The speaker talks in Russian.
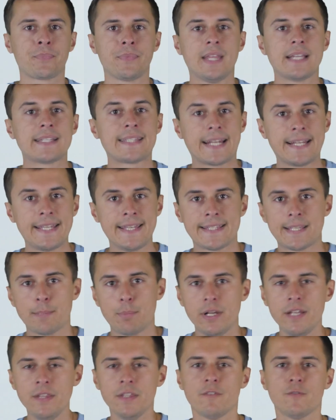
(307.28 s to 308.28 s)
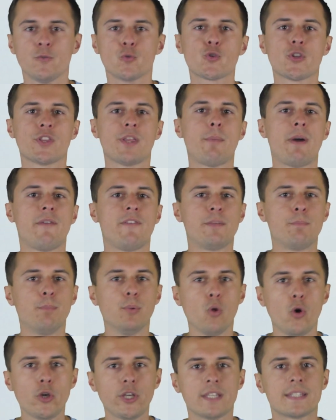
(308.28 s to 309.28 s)
На странице брендов нужно добавить
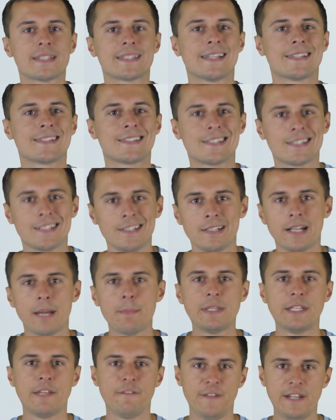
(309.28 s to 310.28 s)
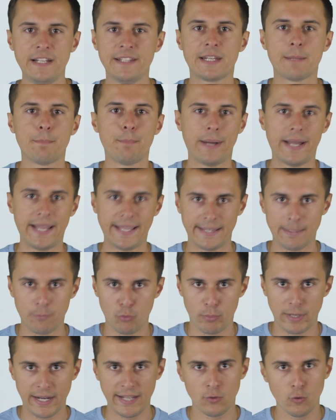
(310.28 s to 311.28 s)
блоки со ссылками на фильтры по
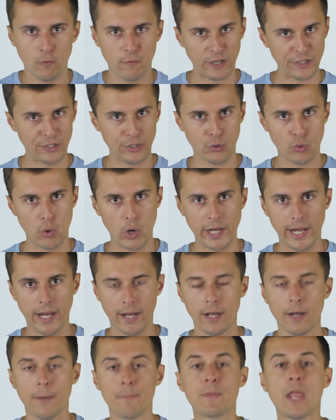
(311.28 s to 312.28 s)
этому бренду в категориях.